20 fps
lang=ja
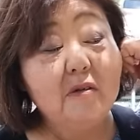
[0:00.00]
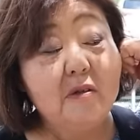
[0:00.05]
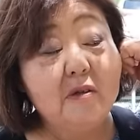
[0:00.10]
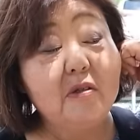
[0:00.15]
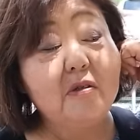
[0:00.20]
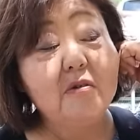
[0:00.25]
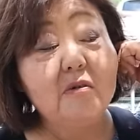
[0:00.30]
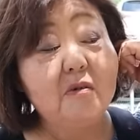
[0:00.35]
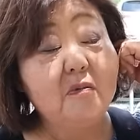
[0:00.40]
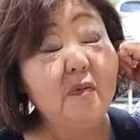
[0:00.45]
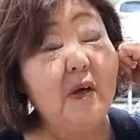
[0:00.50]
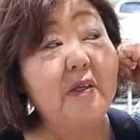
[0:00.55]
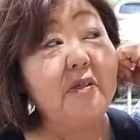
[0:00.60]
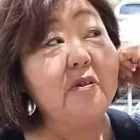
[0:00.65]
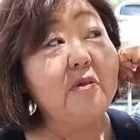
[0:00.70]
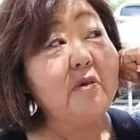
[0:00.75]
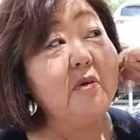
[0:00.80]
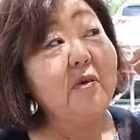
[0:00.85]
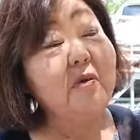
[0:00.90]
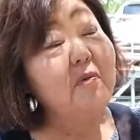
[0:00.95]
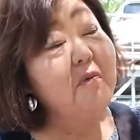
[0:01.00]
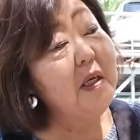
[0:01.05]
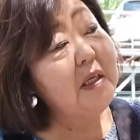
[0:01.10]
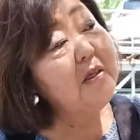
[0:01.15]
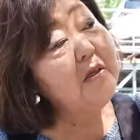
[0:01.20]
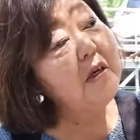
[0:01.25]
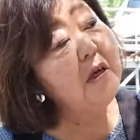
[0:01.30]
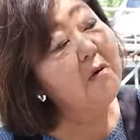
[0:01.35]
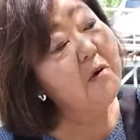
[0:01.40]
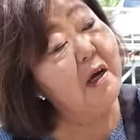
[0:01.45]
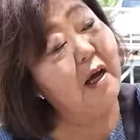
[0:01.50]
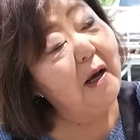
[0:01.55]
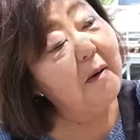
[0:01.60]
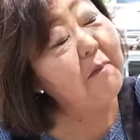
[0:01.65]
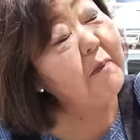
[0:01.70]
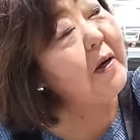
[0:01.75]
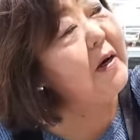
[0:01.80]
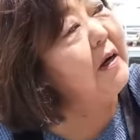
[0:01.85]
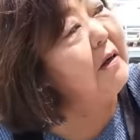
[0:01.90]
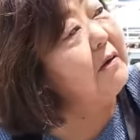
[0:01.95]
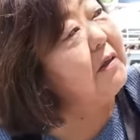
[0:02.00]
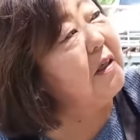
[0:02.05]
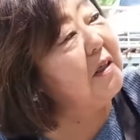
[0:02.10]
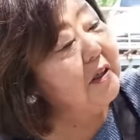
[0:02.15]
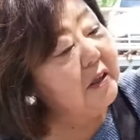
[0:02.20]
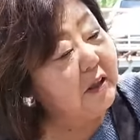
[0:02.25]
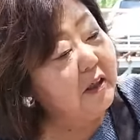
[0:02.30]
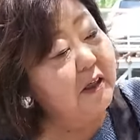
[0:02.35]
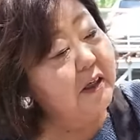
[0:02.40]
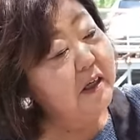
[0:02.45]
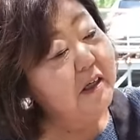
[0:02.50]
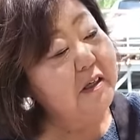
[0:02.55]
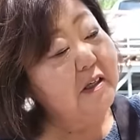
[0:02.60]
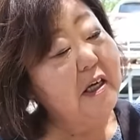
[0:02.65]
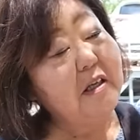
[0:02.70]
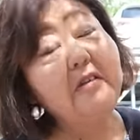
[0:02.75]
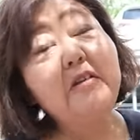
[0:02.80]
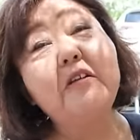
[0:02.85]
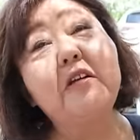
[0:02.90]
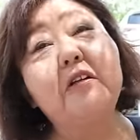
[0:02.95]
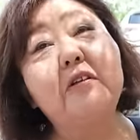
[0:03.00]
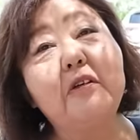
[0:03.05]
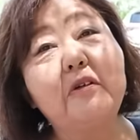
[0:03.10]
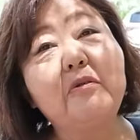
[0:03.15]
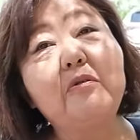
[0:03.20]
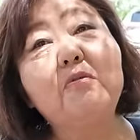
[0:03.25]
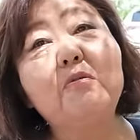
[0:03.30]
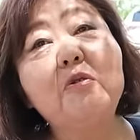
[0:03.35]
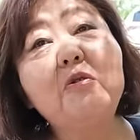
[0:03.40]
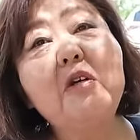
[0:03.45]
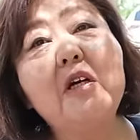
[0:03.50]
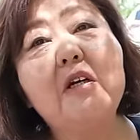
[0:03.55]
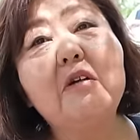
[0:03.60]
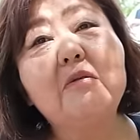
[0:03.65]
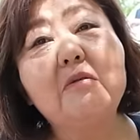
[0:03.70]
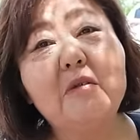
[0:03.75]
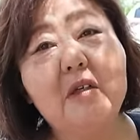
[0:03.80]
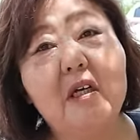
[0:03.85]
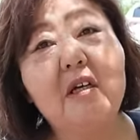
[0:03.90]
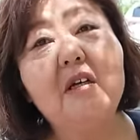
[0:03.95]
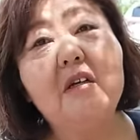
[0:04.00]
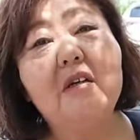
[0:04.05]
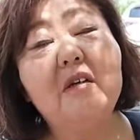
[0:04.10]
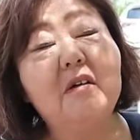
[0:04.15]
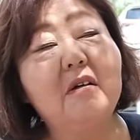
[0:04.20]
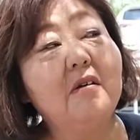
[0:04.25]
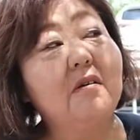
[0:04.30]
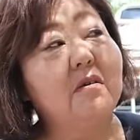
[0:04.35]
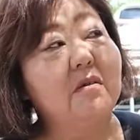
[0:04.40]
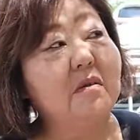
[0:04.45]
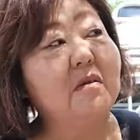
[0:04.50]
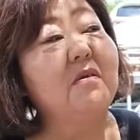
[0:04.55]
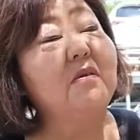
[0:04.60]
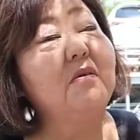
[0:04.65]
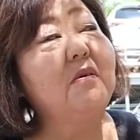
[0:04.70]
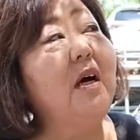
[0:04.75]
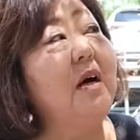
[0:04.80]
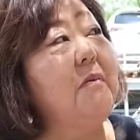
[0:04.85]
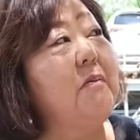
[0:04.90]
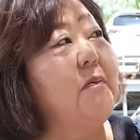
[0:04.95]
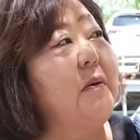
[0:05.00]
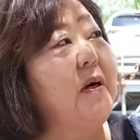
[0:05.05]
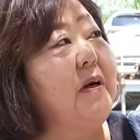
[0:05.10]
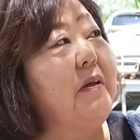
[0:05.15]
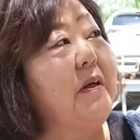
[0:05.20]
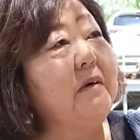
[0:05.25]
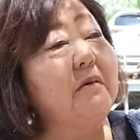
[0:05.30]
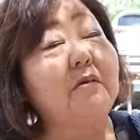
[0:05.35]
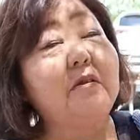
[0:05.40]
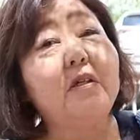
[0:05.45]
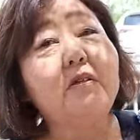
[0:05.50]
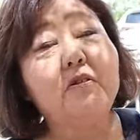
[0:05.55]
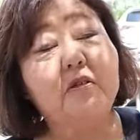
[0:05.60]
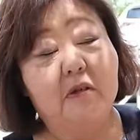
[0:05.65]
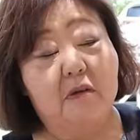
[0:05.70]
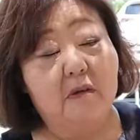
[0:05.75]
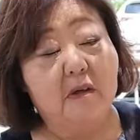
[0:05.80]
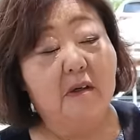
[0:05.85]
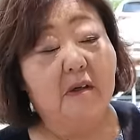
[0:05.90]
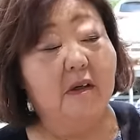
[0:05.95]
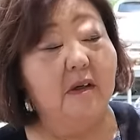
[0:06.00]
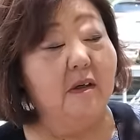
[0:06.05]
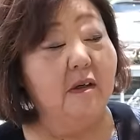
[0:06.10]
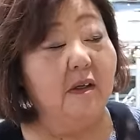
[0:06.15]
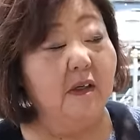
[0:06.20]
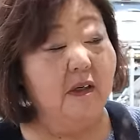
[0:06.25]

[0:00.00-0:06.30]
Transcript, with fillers: 普通松はほら葉っぱがあるから日陰になってたんだと思うんだけどね、葉っぱがなくなっちゃったから